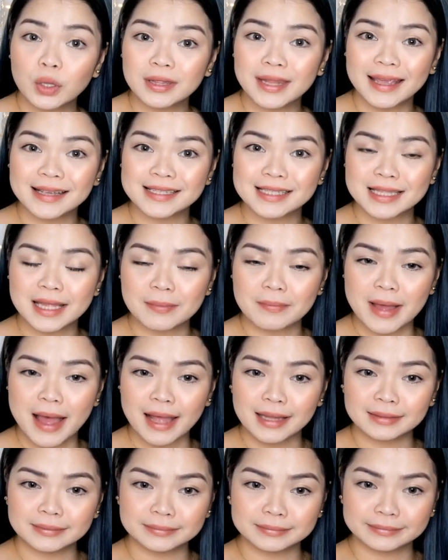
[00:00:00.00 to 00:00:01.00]
next
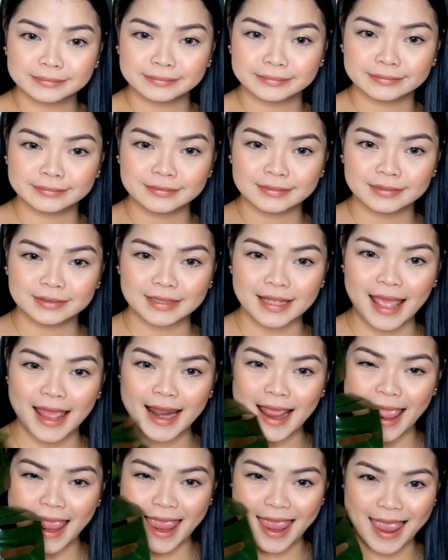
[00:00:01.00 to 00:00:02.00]
naman, mm,
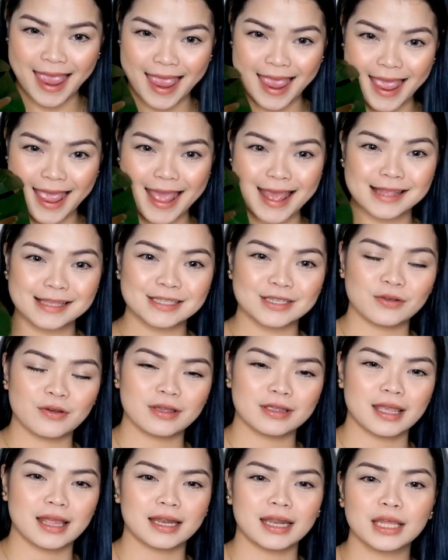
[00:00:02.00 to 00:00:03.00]
tanan! So,
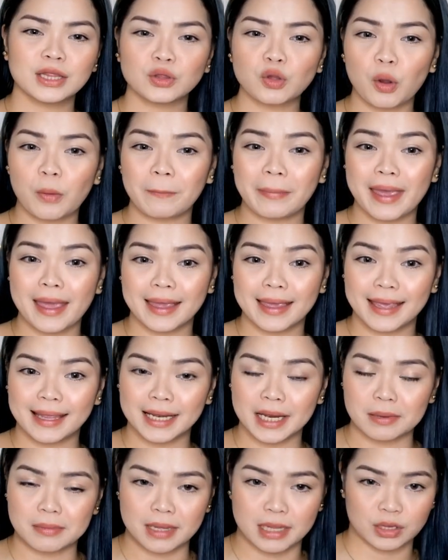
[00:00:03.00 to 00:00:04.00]
ayan, ito, peke
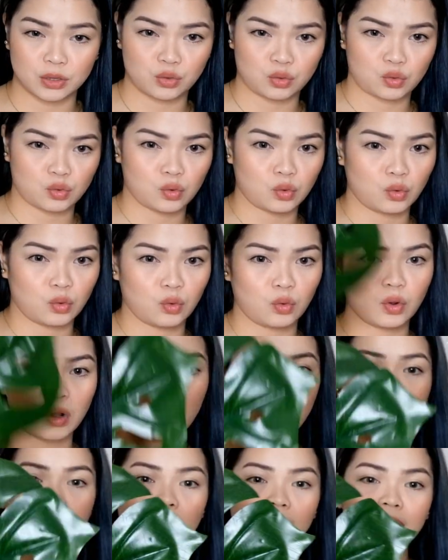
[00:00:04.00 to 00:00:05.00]
naman to.
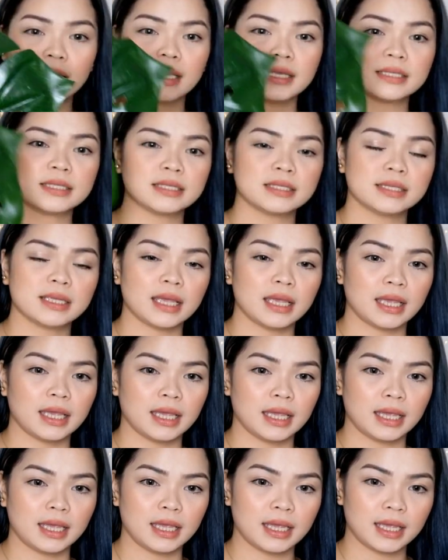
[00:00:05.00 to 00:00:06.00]
Kasi,
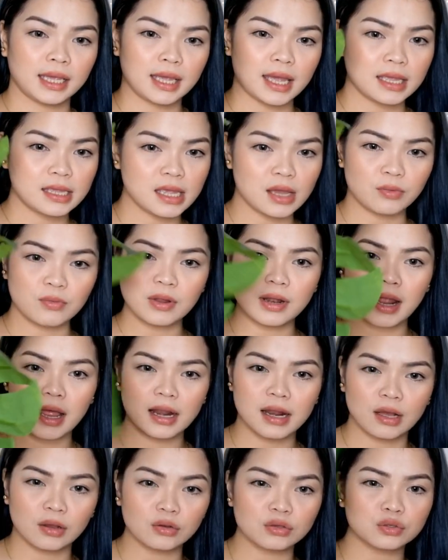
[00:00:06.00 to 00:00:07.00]
ayan, wala
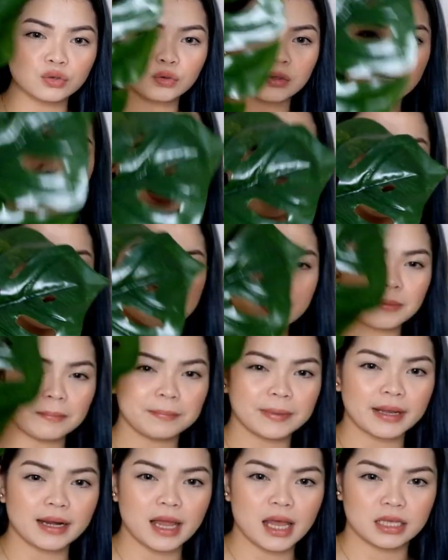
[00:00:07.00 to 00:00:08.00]
lang. Gusto ko lang isang
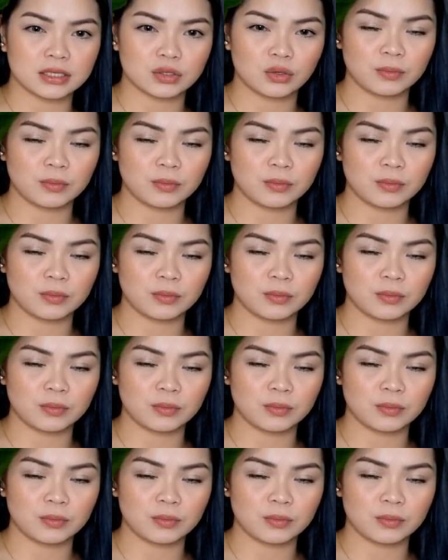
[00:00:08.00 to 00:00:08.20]
piraso